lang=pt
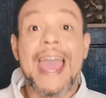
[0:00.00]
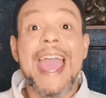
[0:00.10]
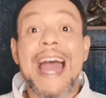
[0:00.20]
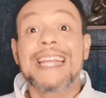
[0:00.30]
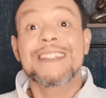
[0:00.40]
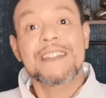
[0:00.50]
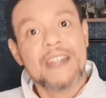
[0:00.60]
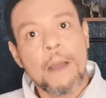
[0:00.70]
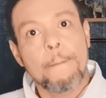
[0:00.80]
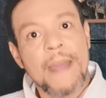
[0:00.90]
elas
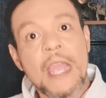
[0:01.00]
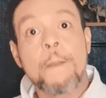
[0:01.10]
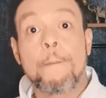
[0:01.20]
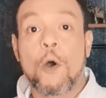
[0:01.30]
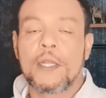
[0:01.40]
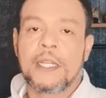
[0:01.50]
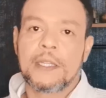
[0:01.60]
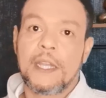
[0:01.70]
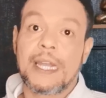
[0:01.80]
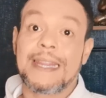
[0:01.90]
também podem
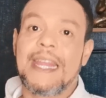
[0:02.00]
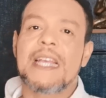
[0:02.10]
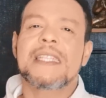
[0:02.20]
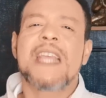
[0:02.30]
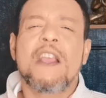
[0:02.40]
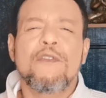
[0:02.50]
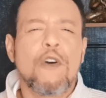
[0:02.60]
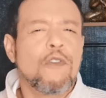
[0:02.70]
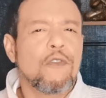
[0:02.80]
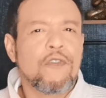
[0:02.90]
ter
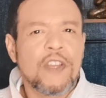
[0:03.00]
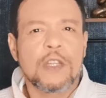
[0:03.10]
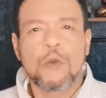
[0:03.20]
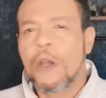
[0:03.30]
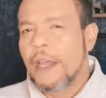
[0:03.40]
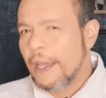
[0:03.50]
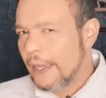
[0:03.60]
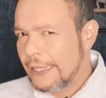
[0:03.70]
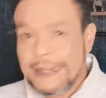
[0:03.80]
desenvolvido é,